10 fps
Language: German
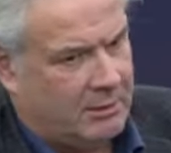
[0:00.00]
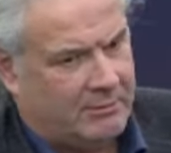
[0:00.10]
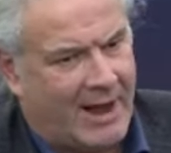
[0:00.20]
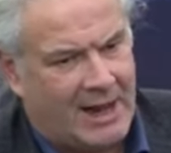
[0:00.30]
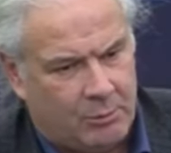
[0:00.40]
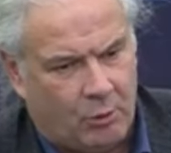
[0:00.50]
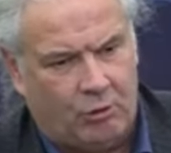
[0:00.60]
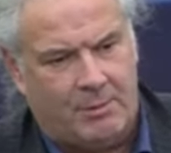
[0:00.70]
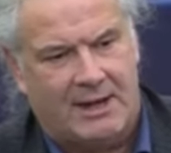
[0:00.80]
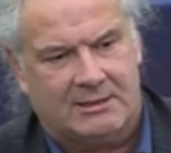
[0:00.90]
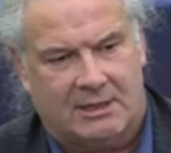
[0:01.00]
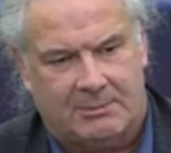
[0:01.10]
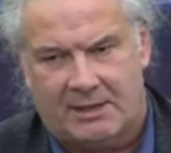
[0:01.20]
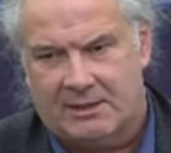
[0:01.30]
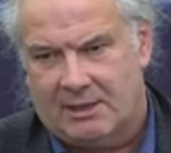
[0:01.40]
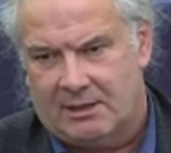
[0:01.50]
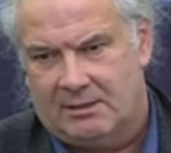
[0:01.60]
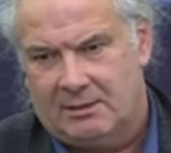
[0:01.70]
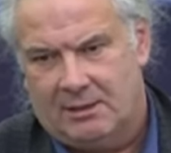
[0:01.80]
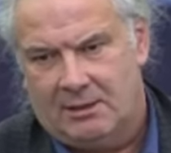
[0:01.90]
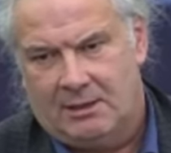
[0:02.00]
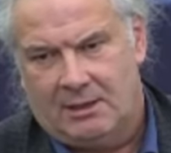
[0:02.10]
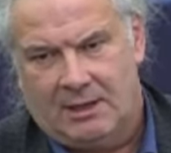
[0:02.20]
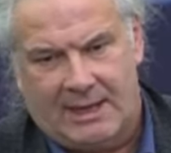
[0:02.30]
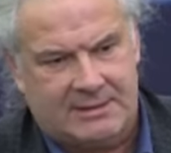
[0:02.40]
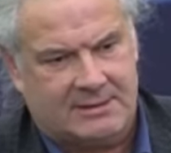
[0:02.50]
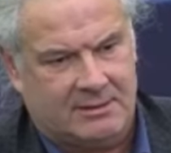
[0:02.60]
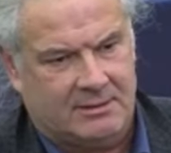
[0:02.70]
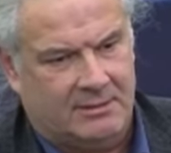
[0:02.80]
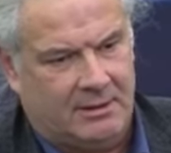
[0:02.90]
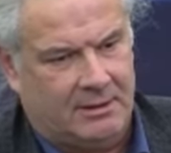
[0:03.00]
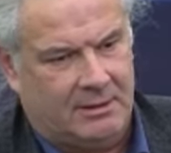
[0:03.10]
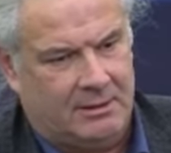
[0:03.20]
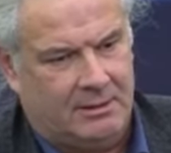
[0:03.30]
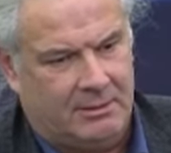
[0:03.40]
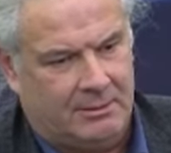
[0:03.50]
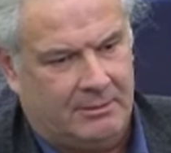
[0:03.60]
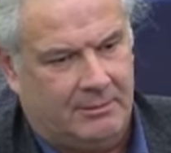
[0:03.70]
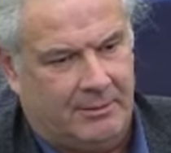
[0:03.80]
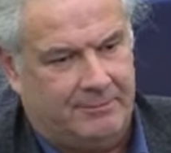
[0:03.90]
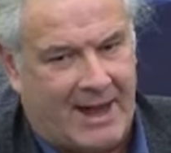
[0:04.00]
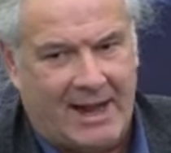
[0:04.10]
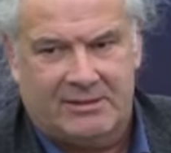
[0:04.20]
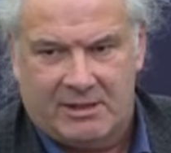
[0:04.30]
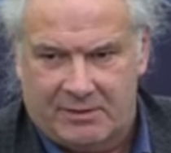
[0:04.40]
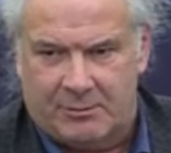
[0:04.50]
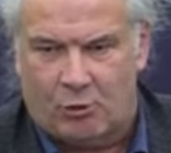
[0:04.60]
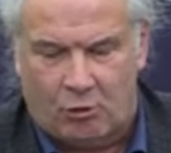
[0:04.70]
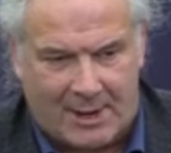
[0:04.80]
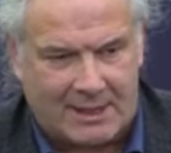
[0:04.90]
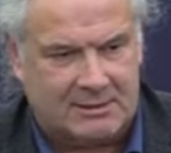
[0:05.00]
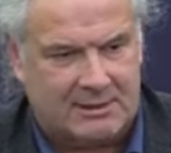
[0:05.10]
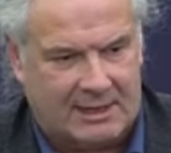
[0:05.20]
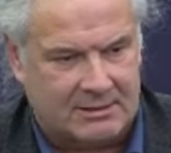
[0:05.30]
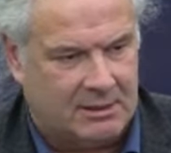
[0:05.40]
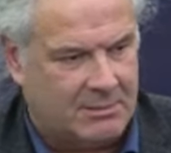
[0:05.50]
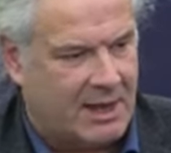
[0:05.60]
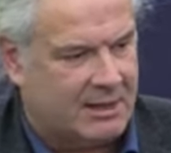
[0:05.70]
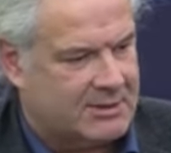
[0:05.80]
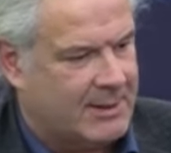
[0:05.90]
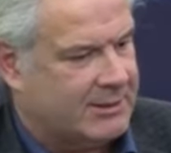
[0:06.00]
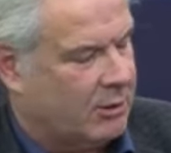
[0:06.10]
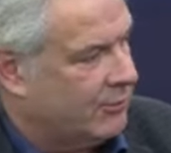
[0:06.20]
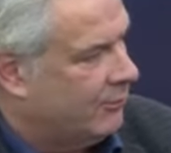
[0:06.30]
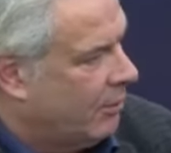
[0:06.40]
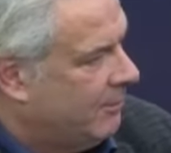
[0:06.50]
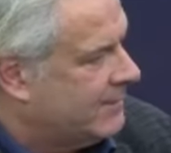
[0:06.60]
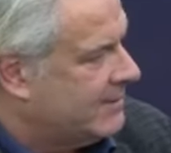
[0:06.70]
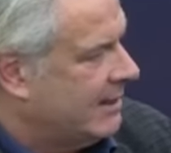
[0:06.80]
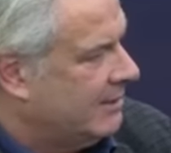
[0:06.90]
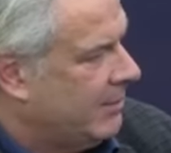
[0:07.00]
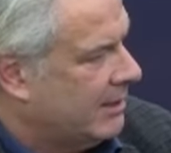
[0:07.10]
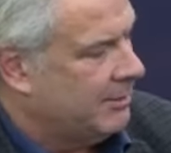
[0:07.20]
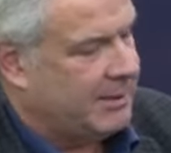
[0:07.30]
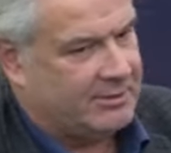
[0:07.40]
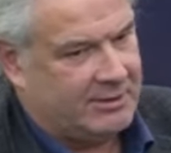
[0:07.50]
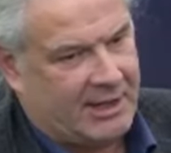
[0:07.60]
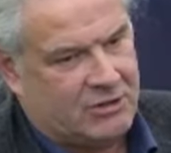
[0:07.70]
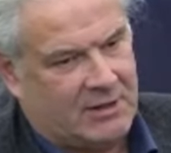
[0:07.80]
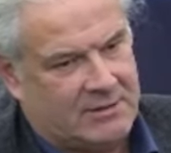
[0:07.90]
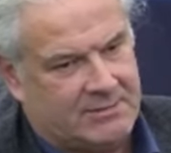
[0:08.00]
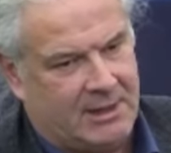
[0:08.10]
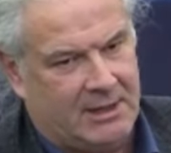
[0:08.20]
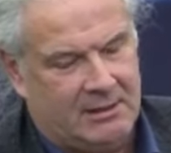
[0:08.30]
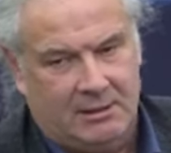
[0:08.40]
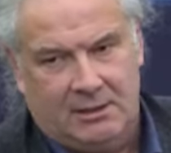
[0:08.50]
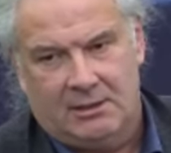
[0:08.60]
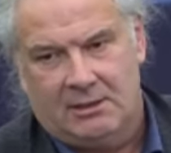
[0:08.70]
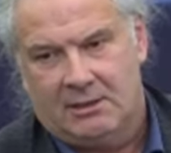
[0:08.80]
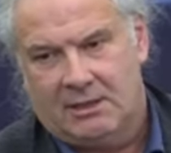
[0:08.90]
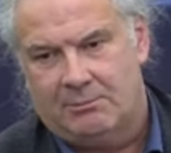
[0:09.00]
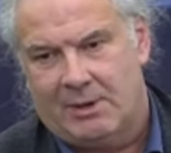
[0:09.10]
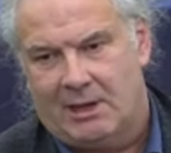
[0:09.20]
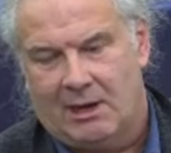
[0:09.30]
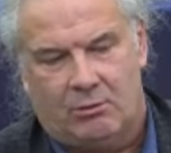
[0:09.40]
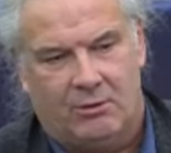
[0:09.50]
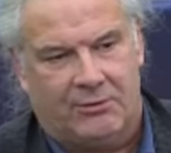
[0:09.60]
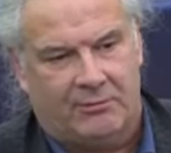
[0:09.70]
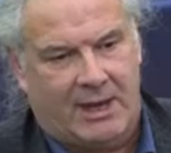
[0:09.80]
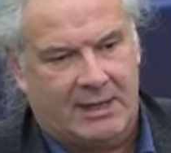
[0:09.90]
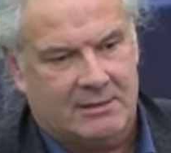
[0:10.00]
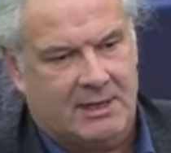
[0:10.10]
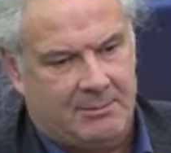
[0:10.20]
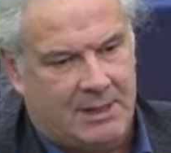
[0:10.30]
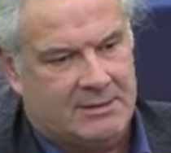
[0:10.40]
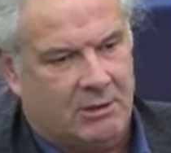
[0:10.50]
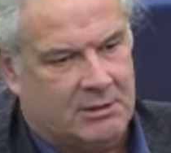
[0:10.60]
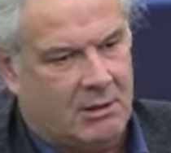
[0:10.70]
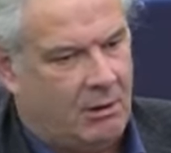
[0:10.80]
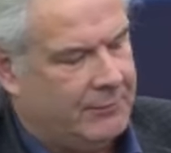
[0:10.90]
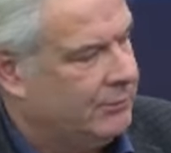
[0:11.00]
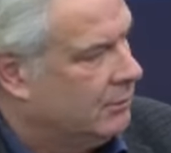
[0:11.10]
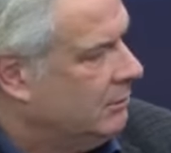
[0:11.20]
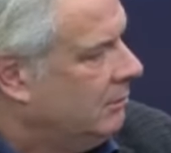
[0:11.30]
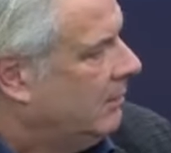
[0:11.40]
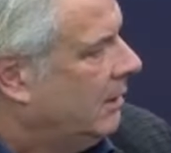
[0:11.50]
Wahlbeobachter bei der letzten äh, Wahl, die wir beobachtet hatten im Jahre 2015 bei der Präsidentschaftswahl in Belarus. Und wir hatten damals auch die Hoffnung,